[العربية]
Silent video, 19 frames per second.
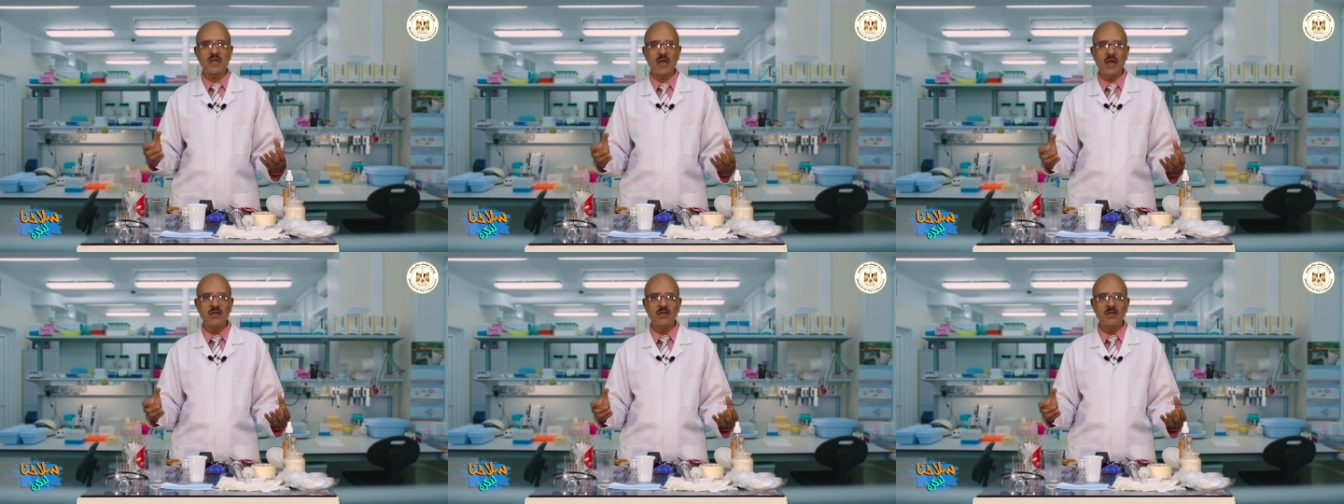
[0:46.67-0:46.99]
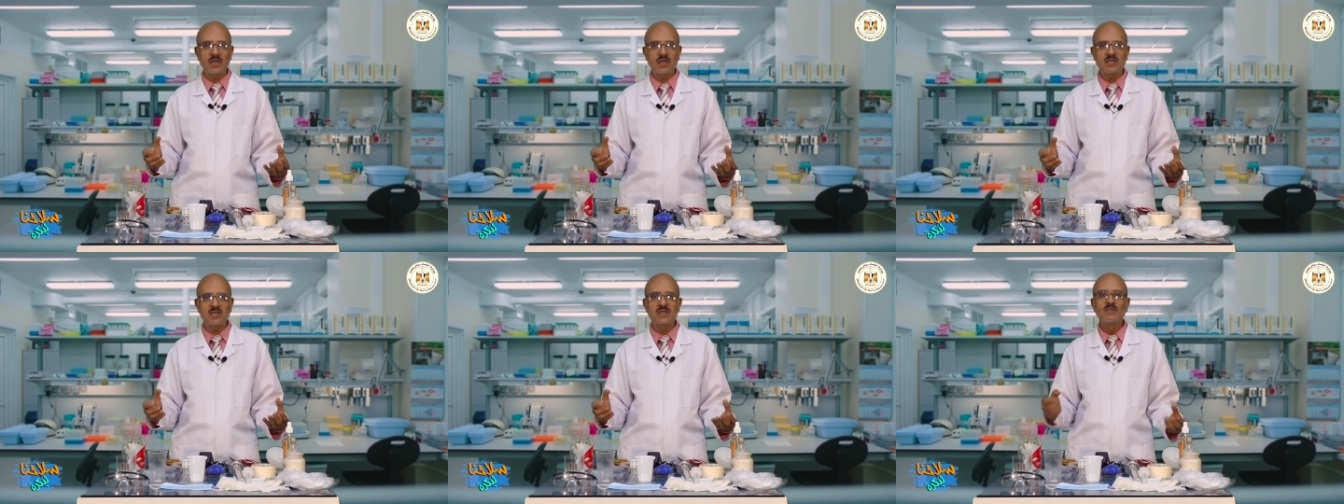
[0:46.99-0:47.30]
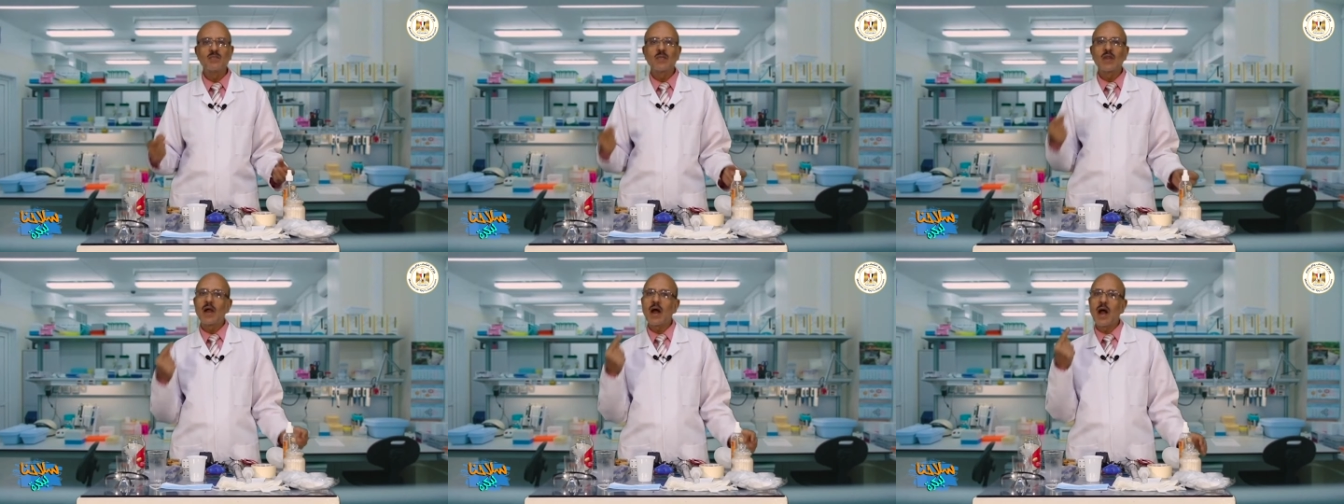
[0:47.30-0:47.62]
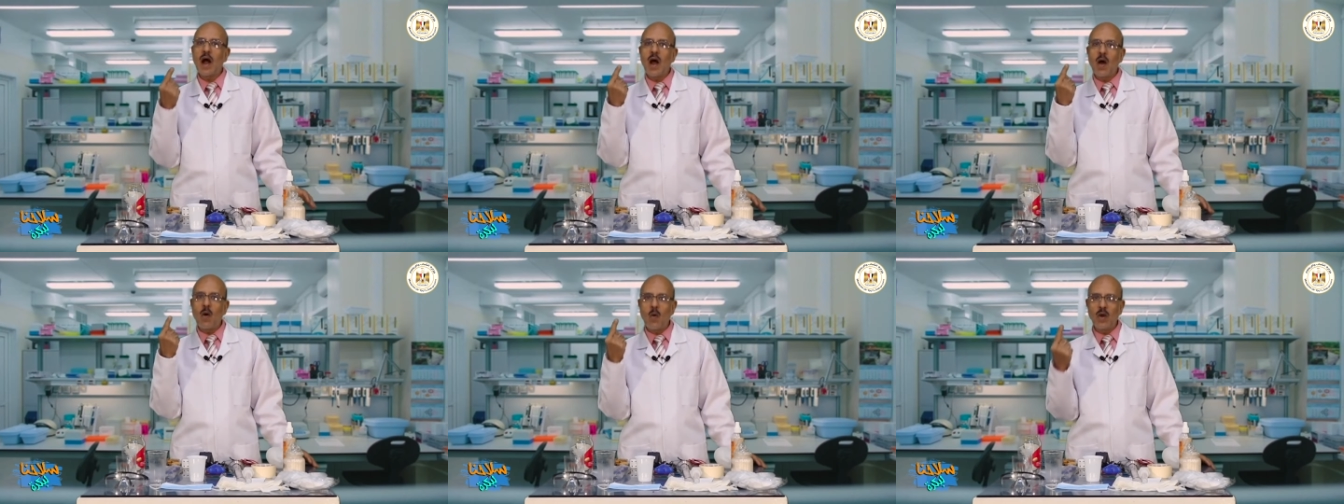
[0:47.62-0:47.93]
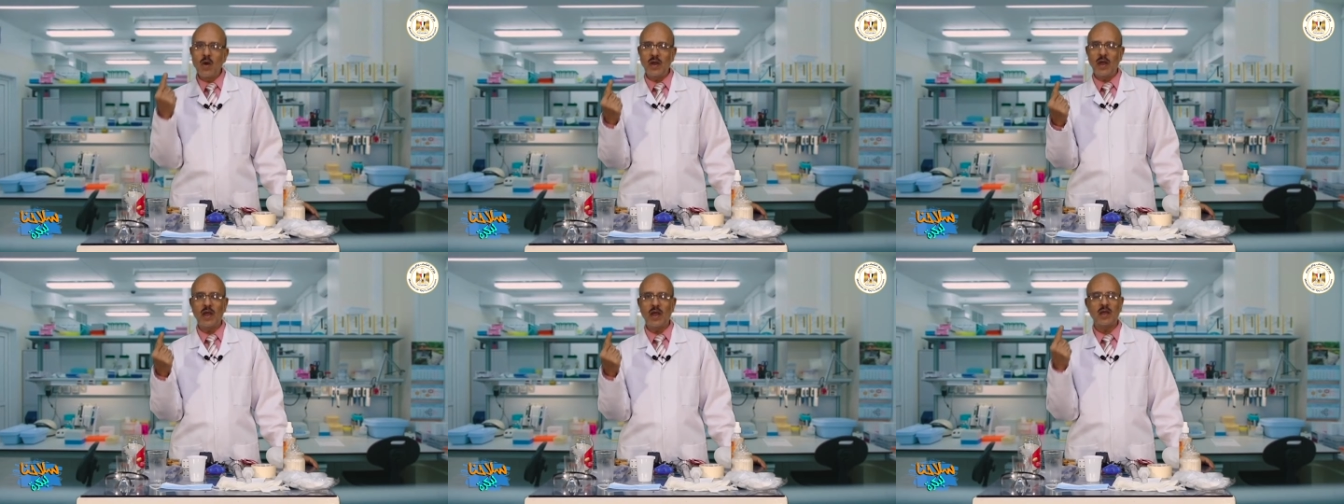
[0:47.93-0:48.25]
scientist
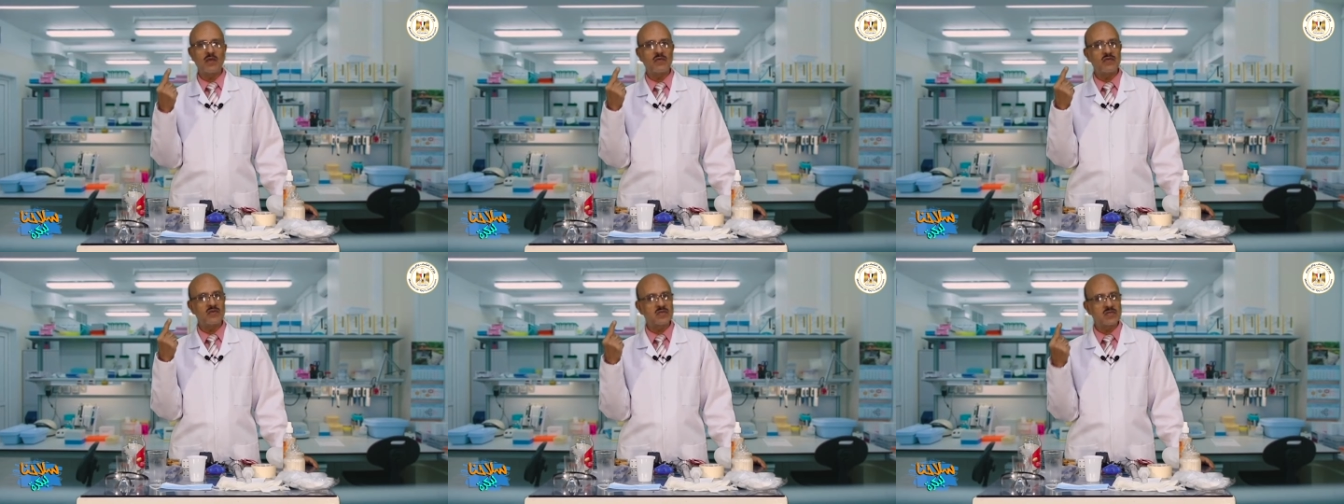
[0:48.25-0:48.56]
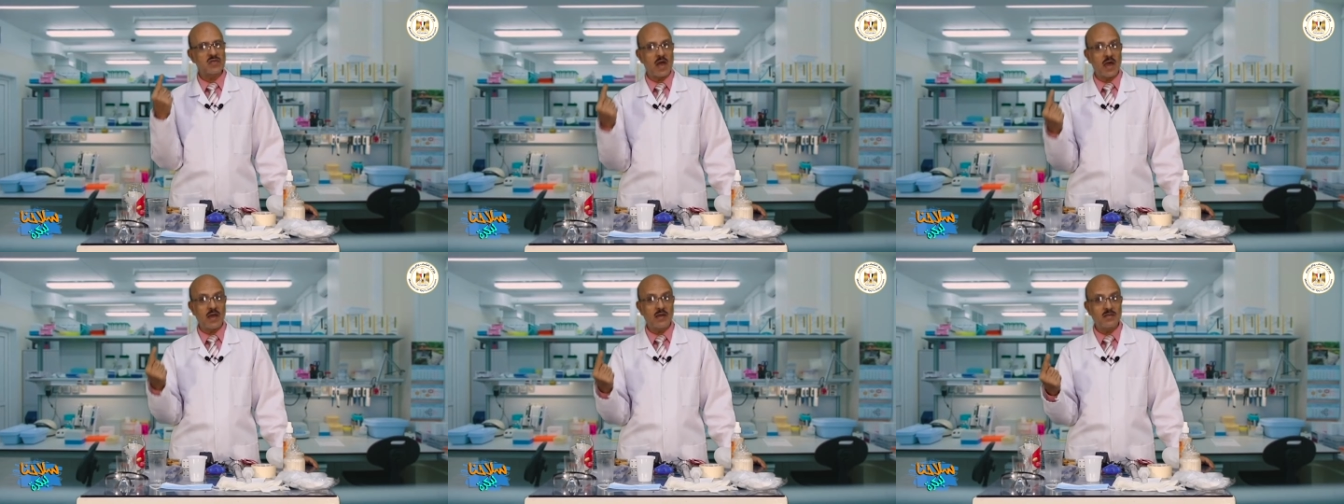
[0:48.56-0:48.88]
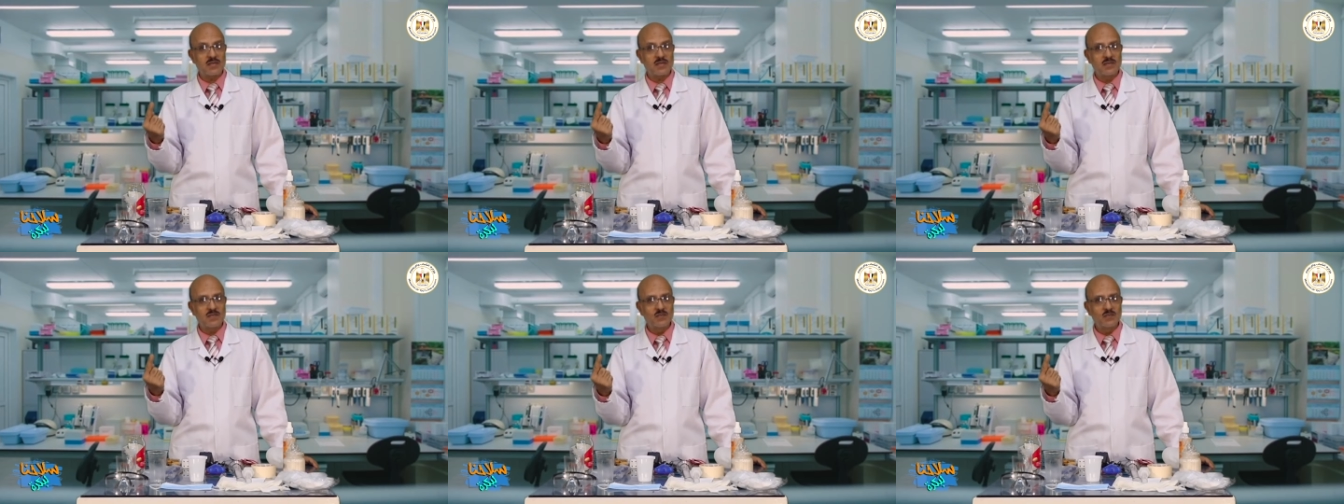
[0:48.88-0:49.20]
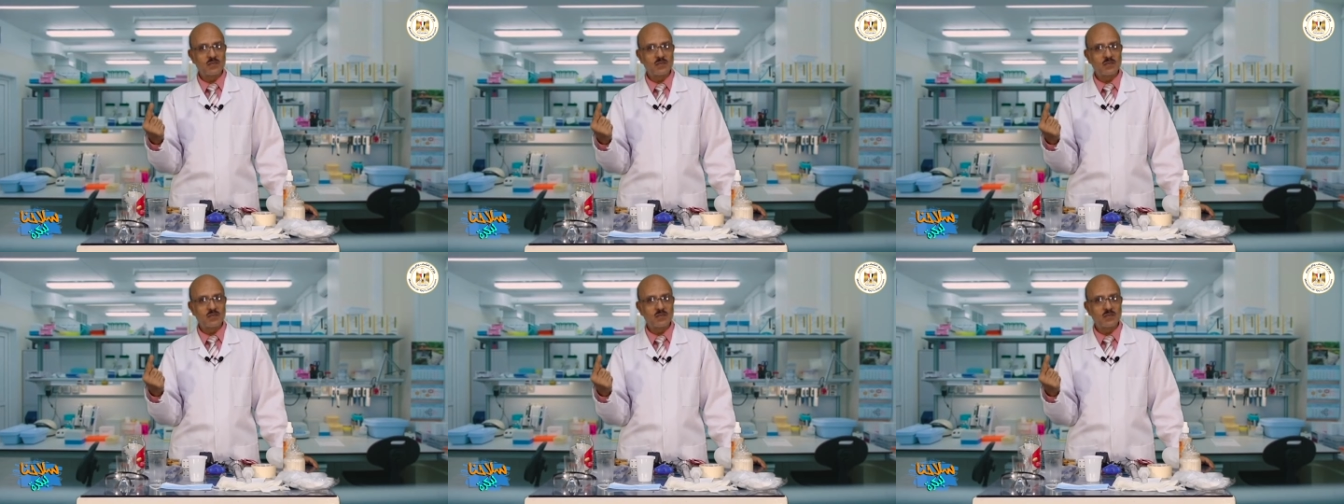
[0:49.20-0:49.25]
اول حاجه في الساينس